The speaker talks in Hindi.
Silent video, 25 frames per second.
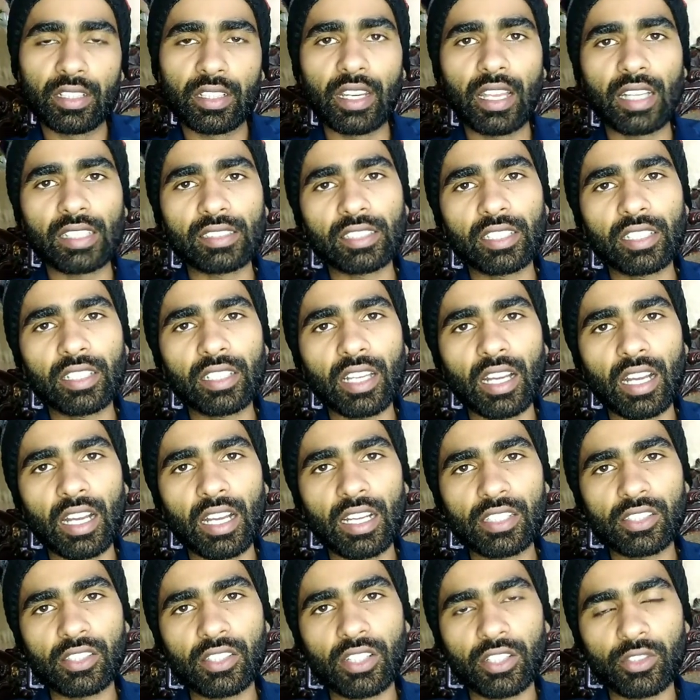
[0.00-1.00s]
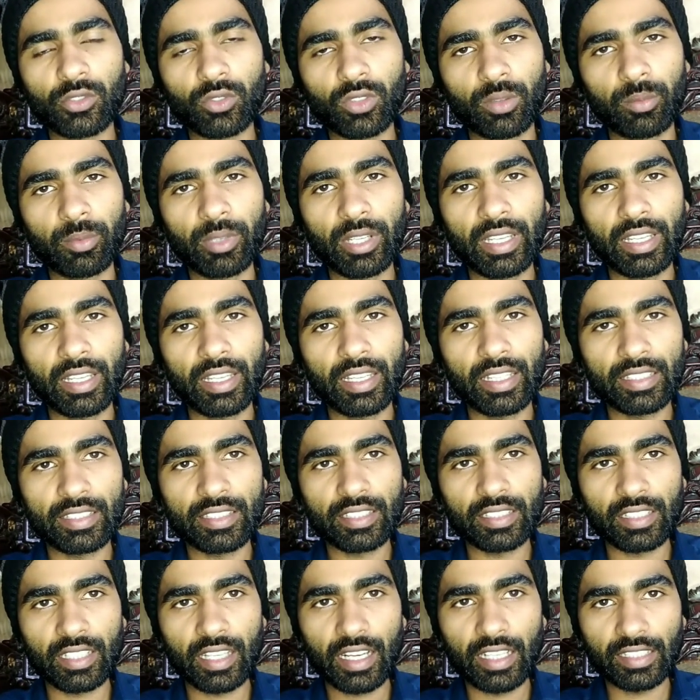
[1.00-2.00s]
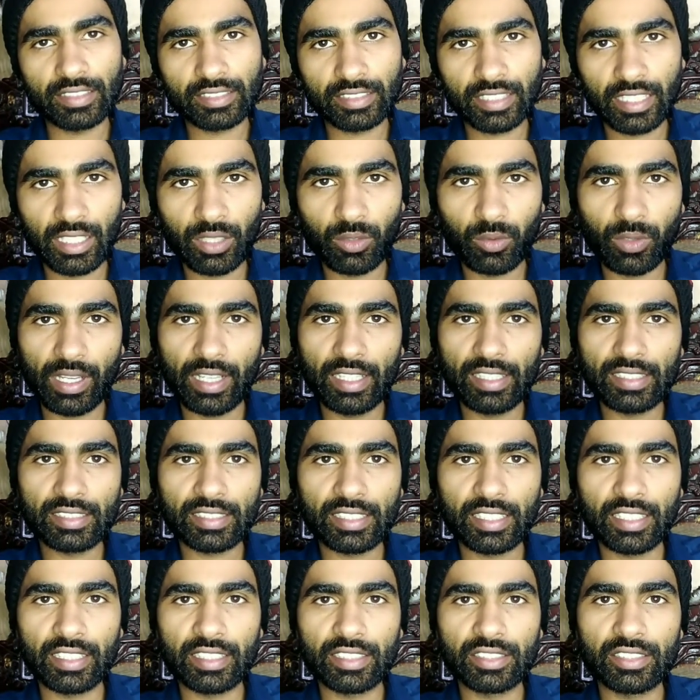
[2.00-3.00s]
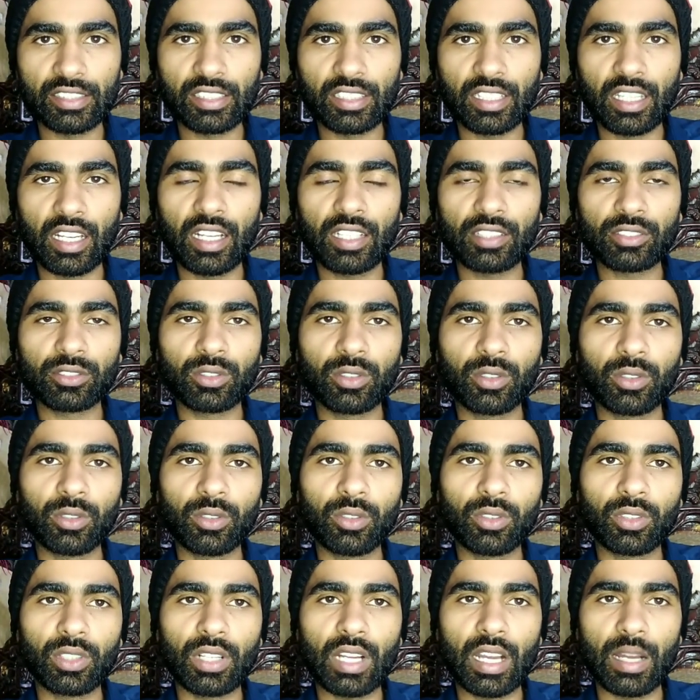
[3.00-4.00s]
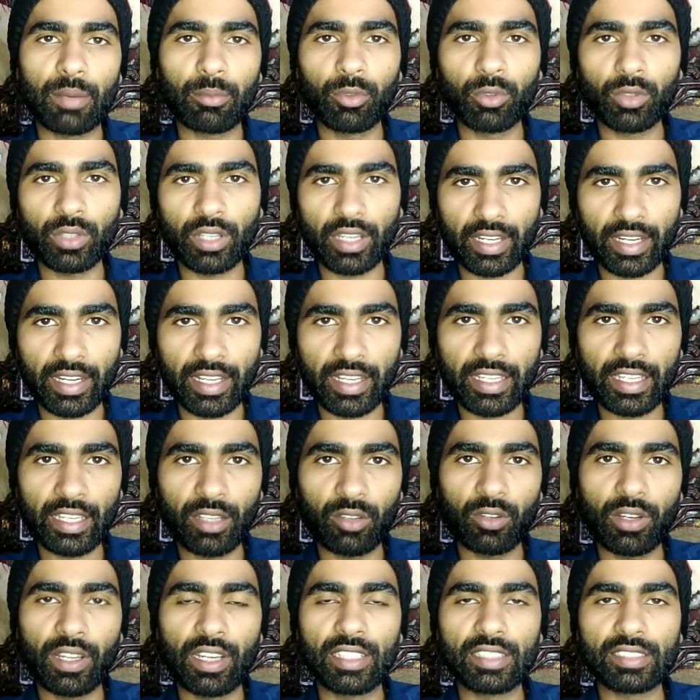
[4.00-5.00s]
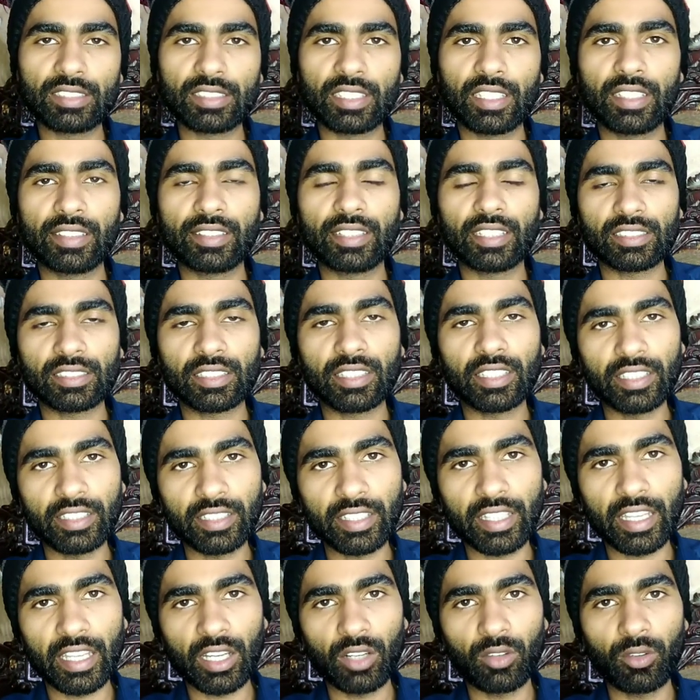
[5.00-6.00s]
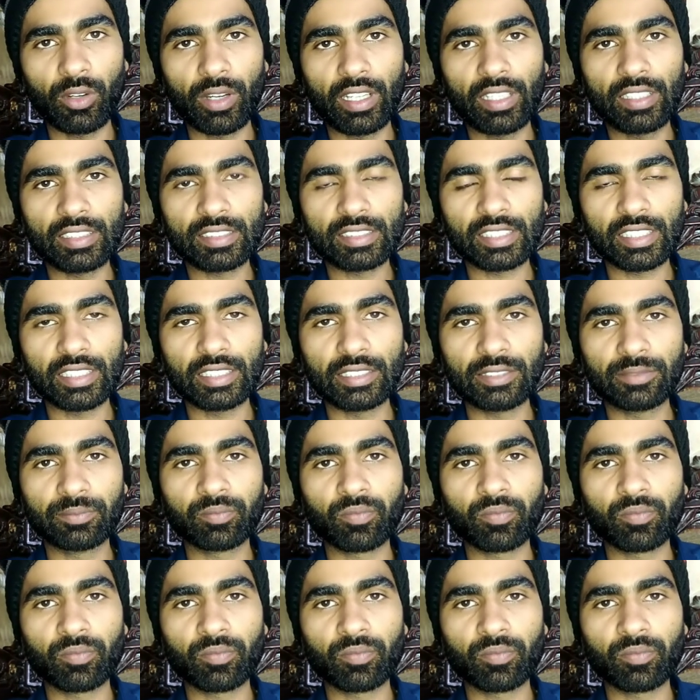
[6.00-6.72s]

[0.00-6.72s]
नाजरीन आज का जो अमल है जन्ात के हवाले से जन्ात को काबू करने के हवाले से तस्कीर के हवाले से